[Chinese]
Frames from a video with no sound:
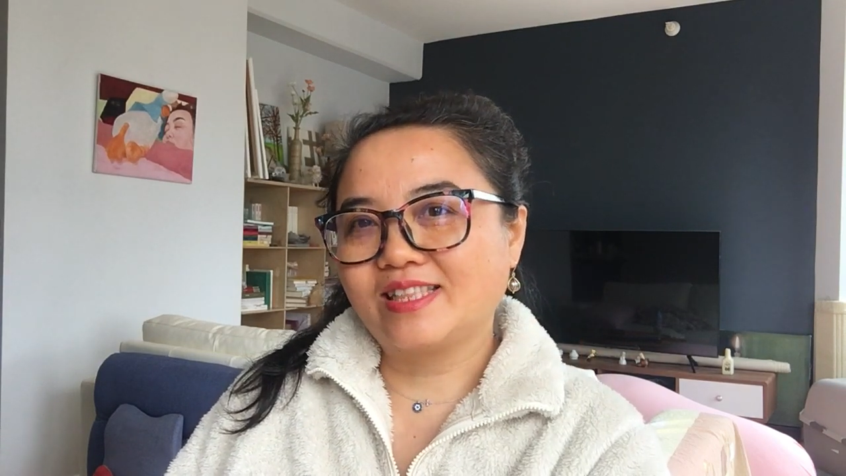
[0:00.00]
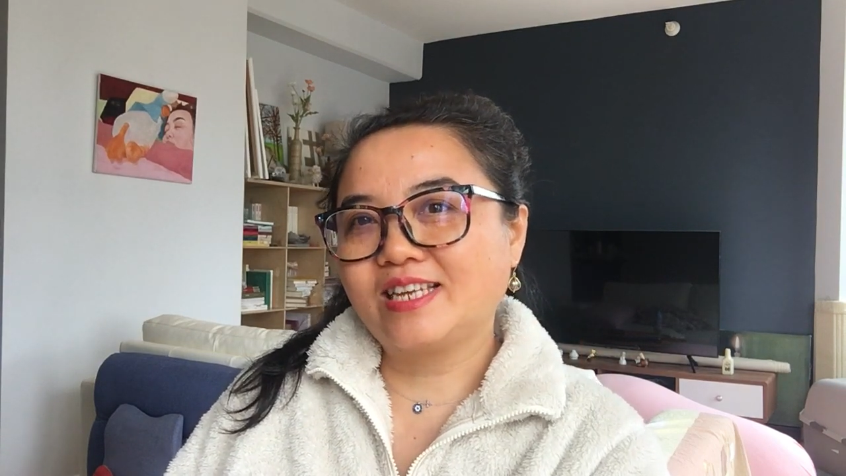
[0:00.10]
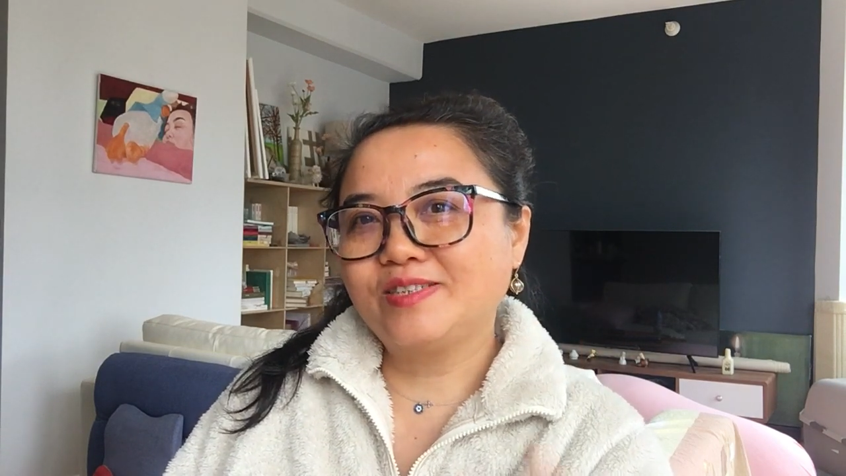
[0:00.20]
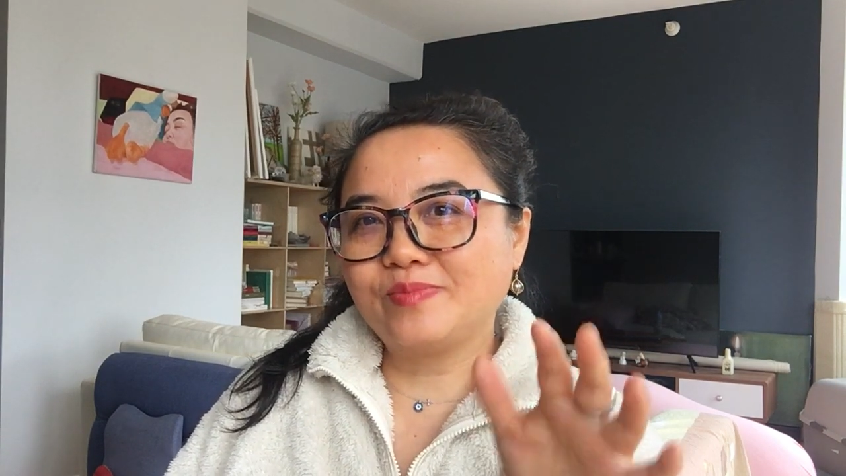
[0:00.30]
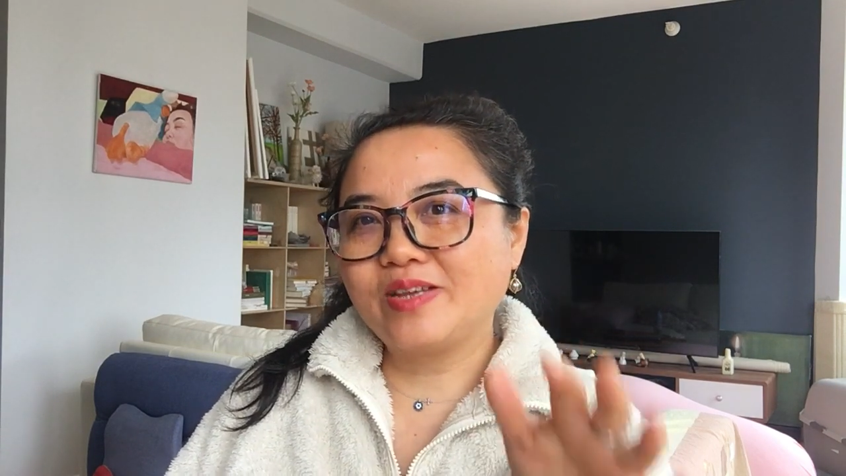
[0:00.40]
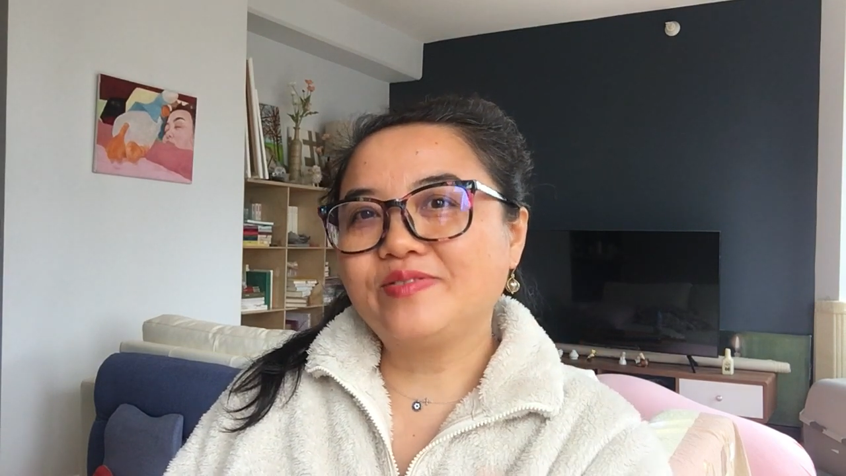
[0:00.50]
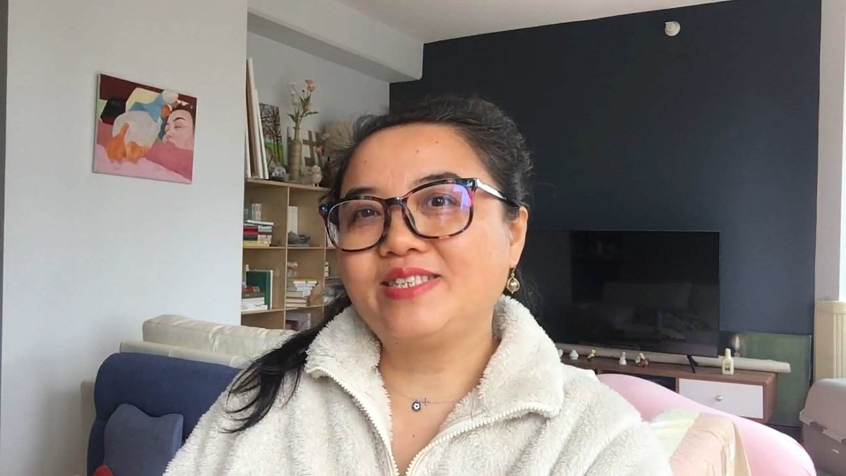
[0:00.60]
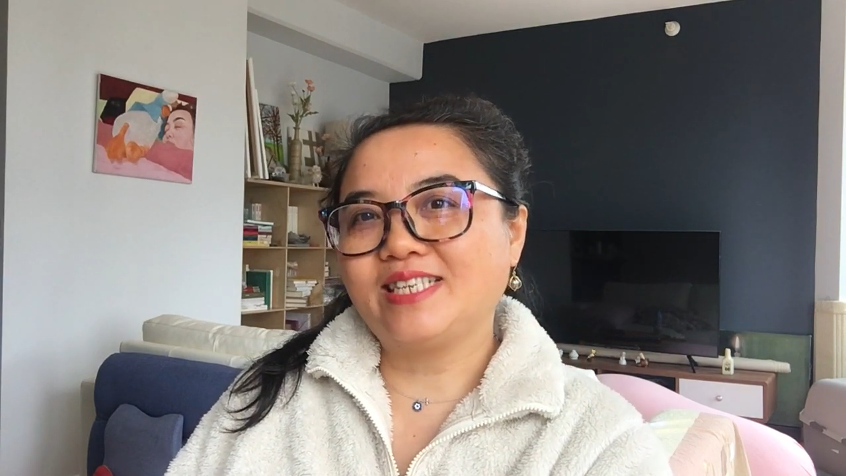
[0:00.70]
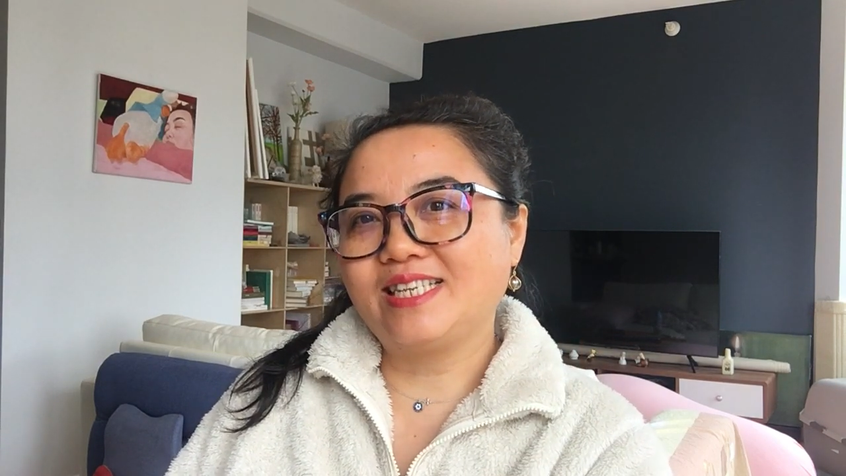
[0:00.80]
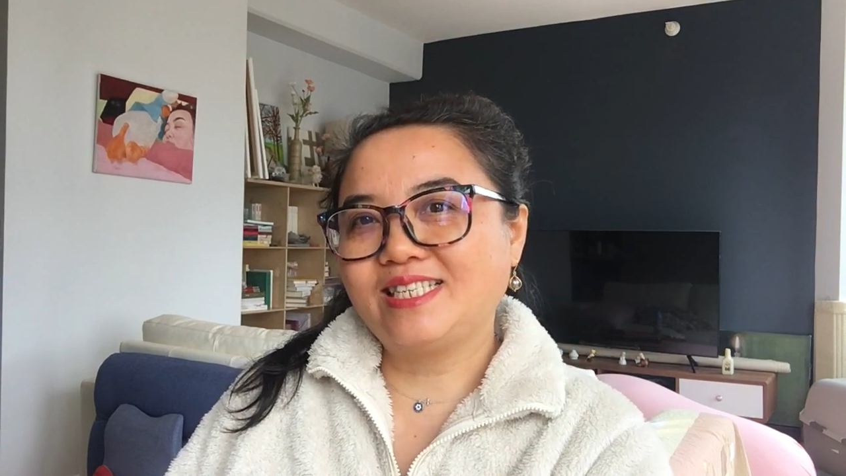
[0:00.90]
它是没有
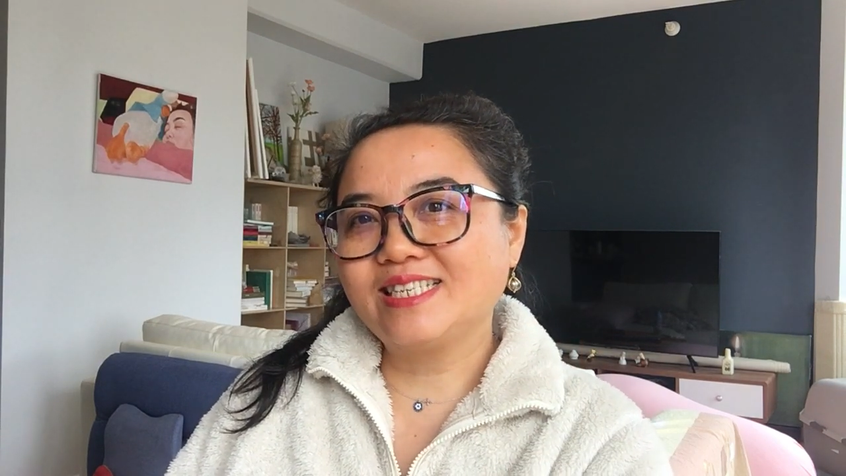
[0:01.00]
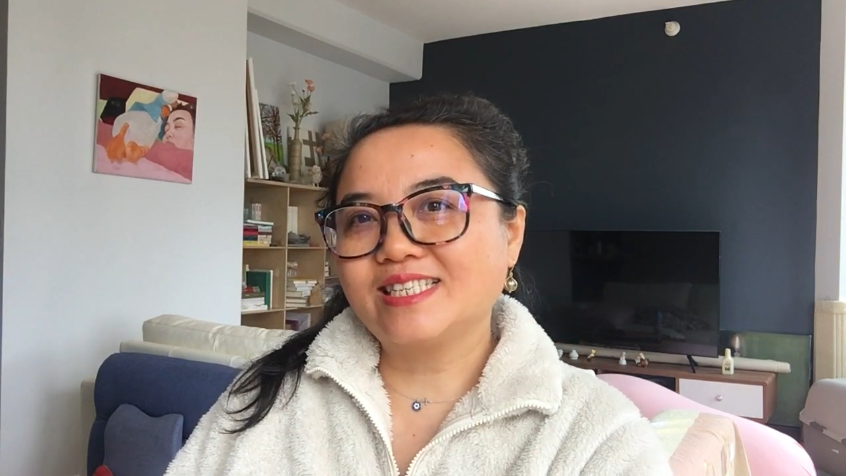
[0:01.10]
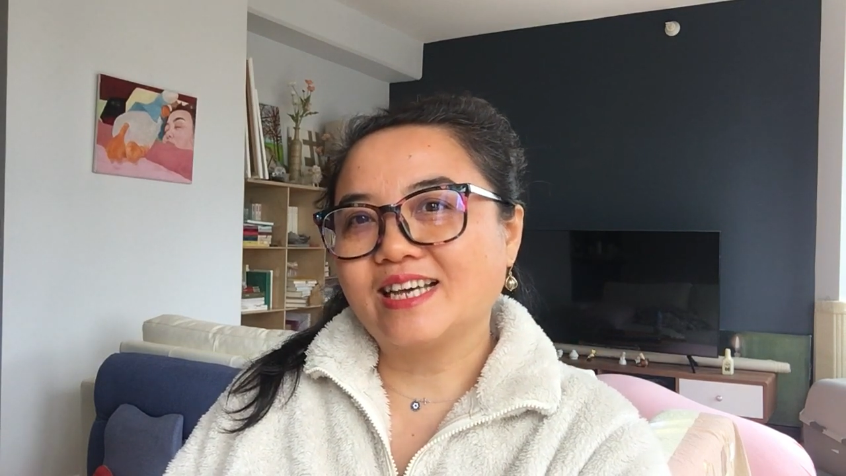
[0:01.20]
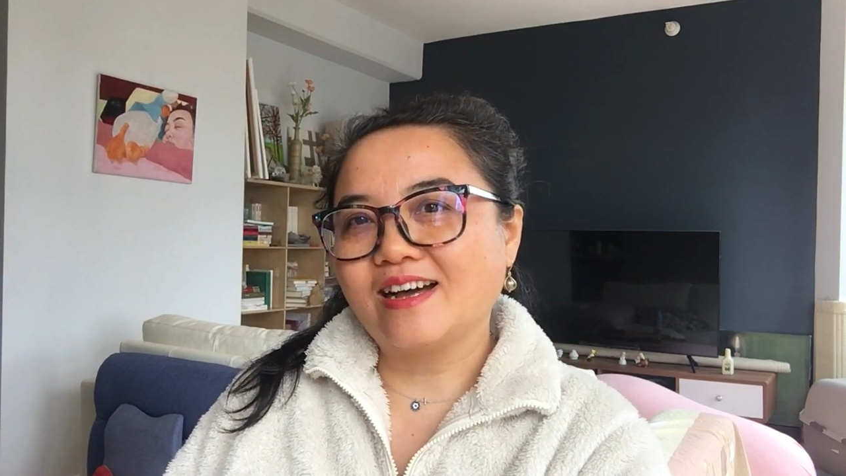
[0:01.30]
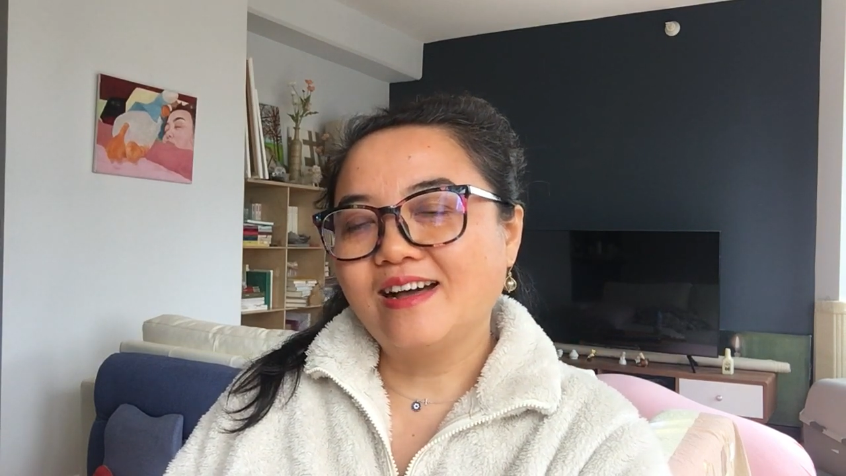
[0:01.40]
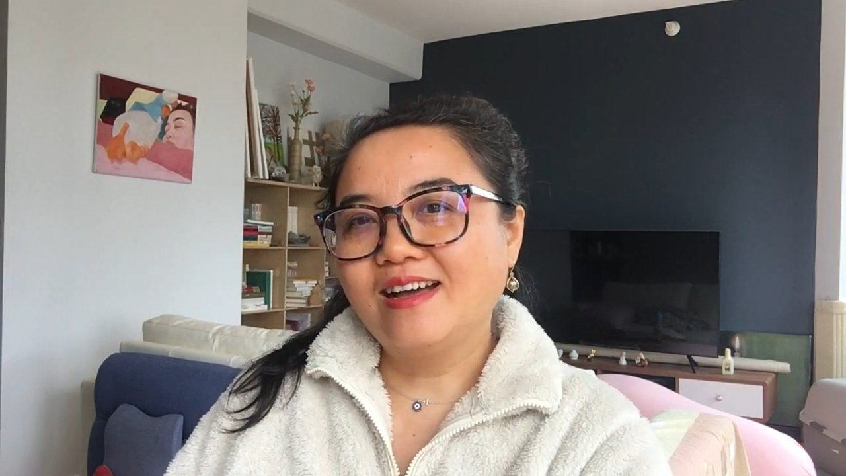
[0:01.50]
捷径的。